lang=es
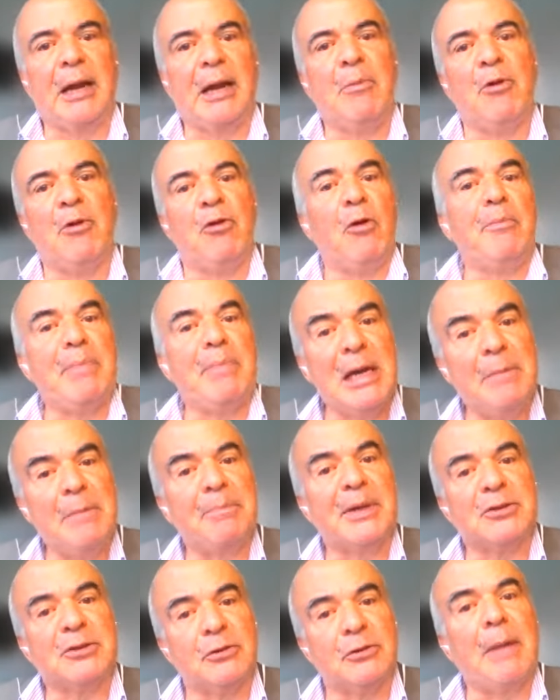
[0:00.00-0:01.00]
tenemos dos
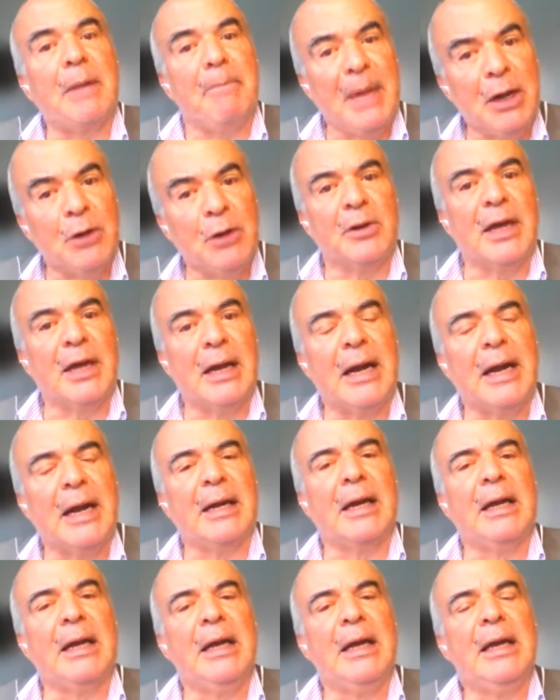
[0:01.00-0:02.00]
mil personas menos que
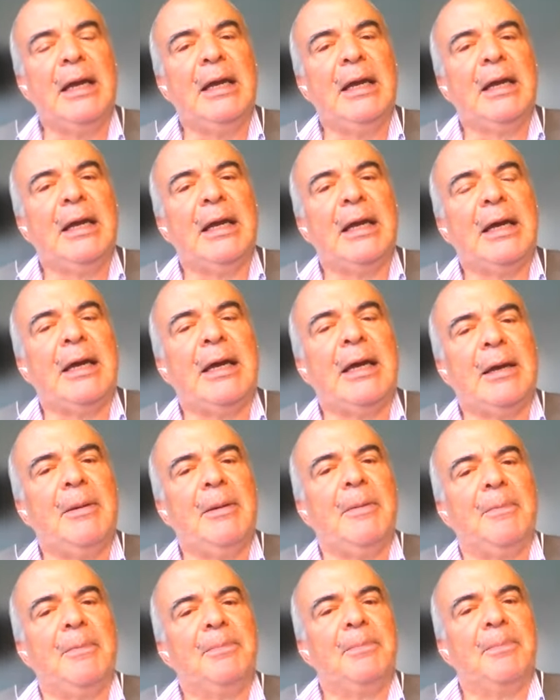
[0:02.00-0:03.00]
ganan
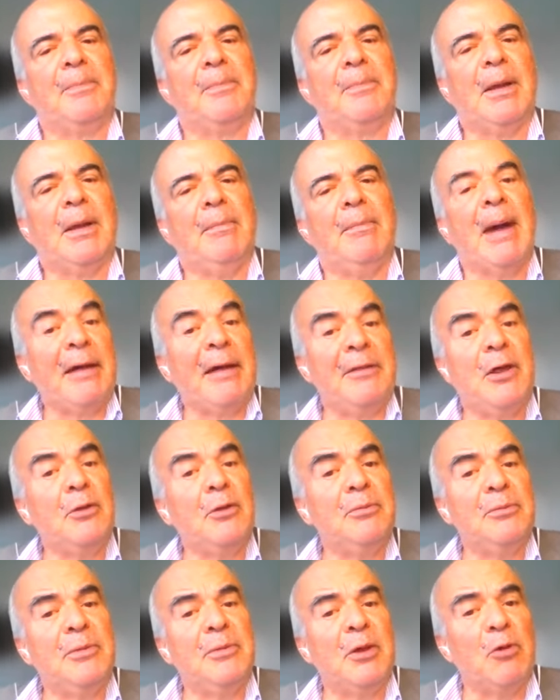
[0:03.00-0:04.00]
eh, más
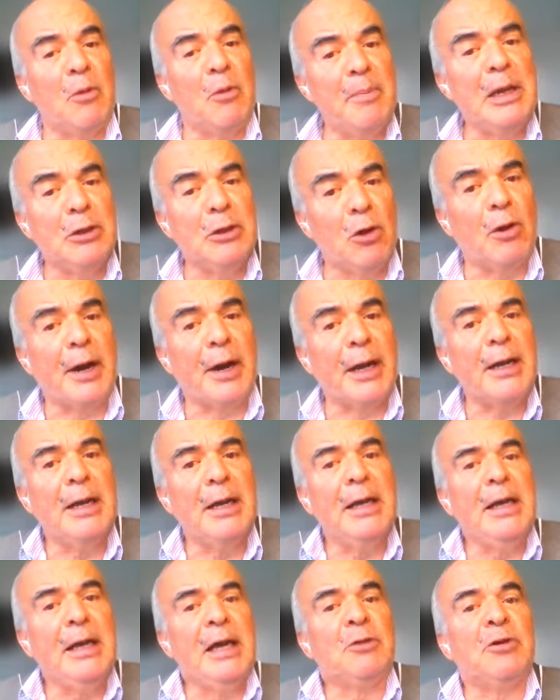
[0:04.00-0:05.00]
de dos mil dólares.
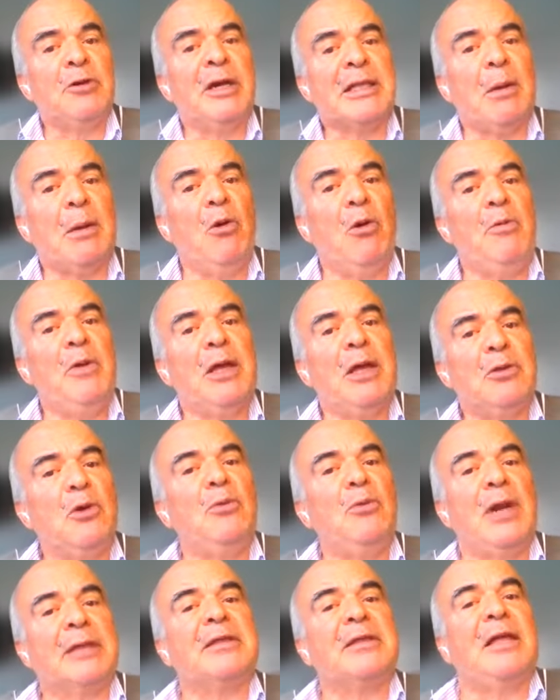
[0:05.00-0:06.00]
Entonces estamos
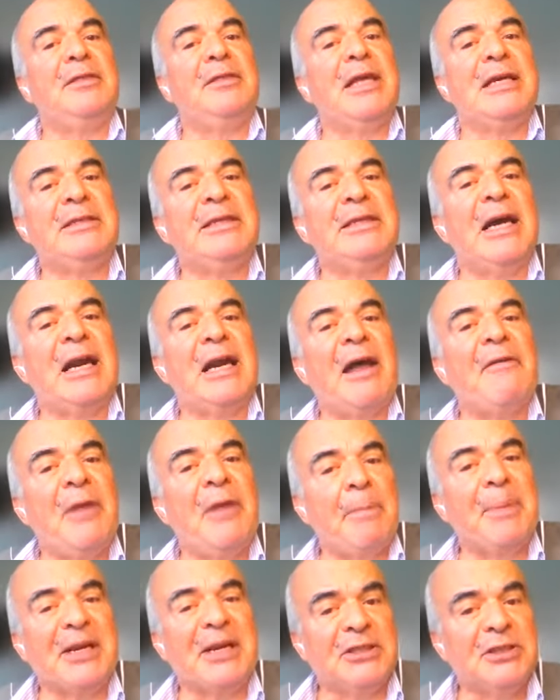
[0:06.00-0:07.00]
viendo una tendencia a la
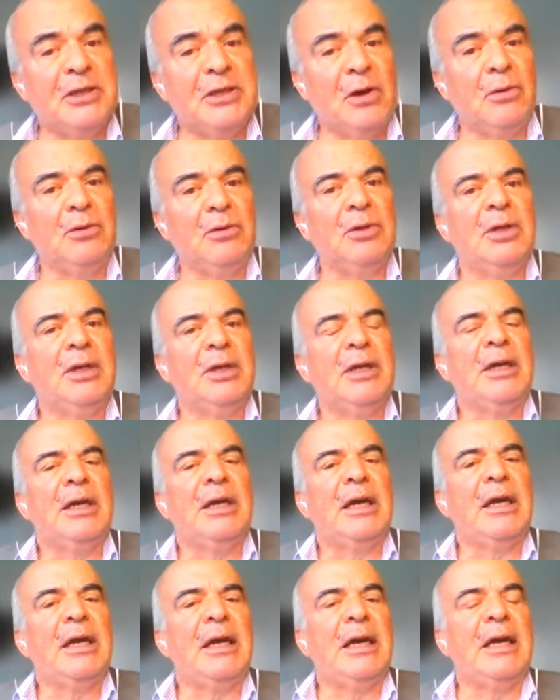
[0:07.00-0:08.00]
depresión
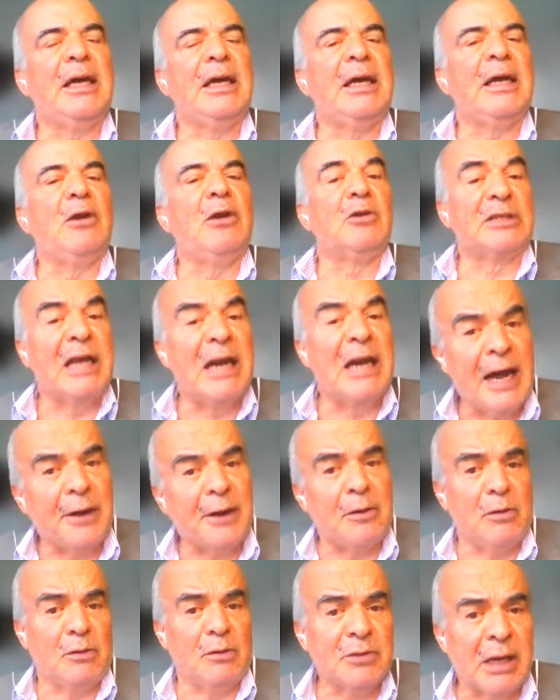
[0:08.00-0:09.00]
en los
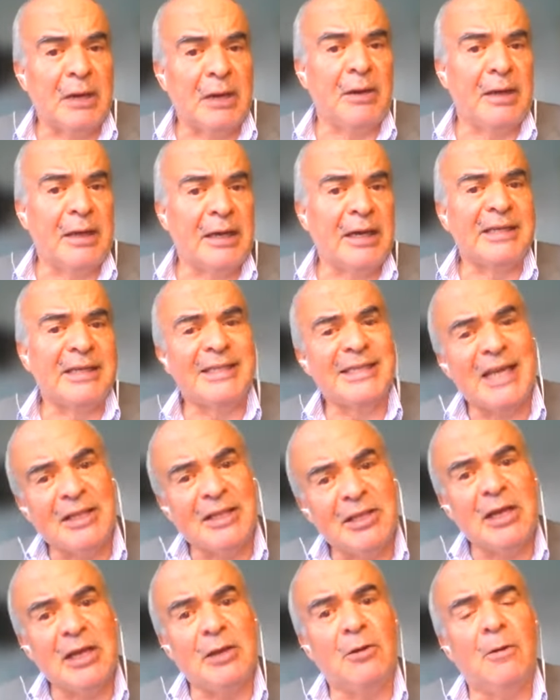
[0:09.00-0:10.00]
salarios. O sea, en ese
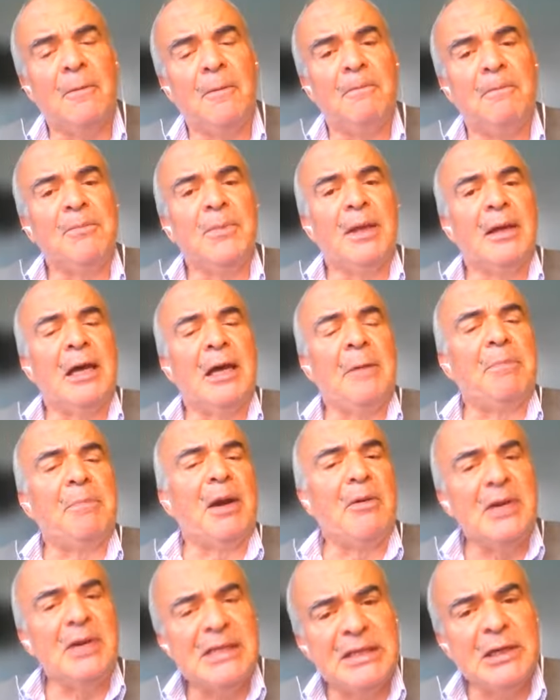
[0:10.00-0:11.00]
sentido, es
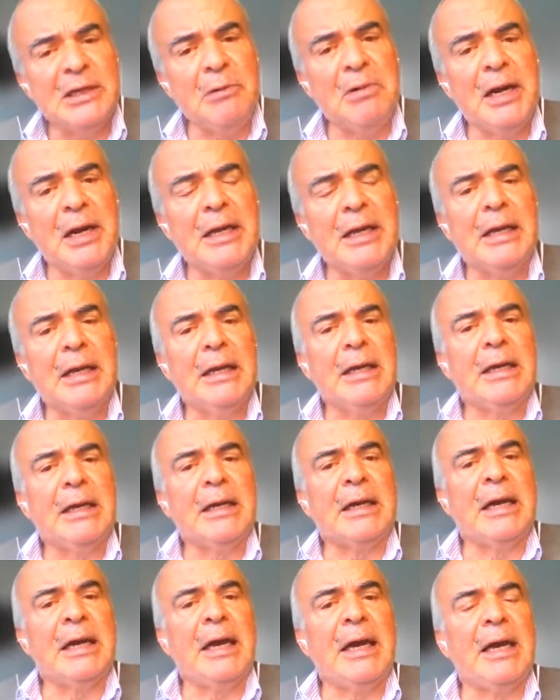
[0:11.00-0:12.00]
previsible
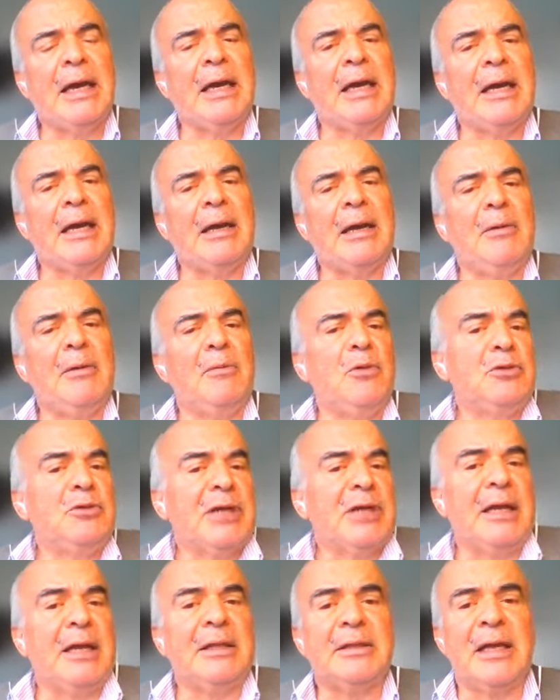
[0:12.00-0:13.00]
que
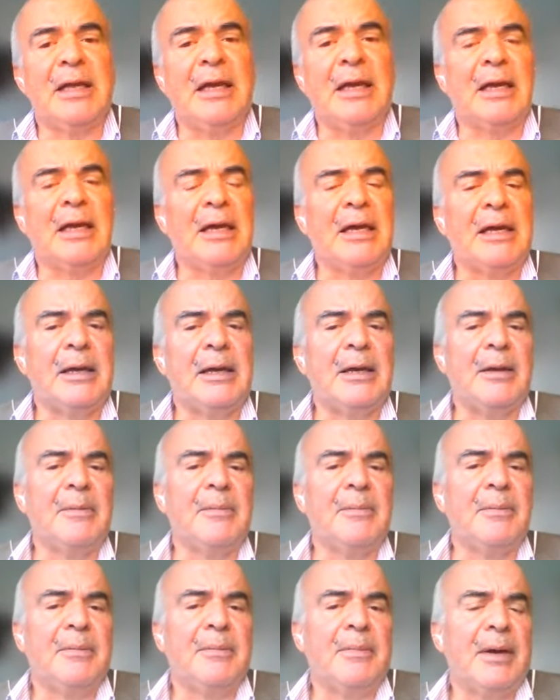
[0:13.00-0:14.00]
mucha
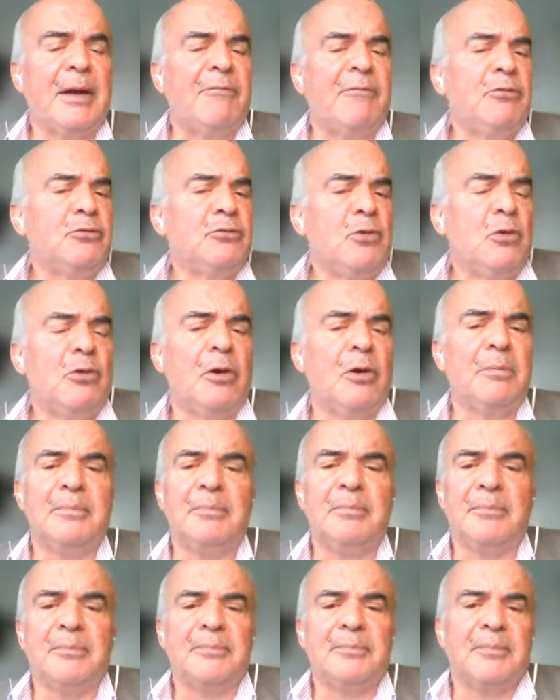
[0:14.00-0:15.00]
gente a
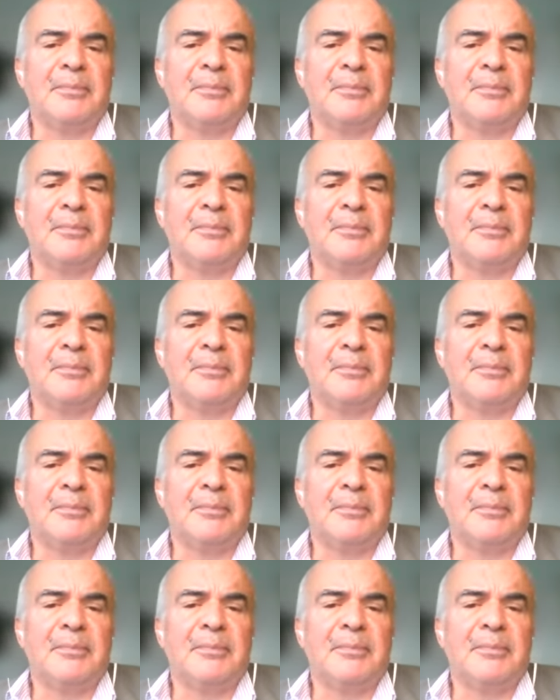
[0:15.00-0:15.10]
futuro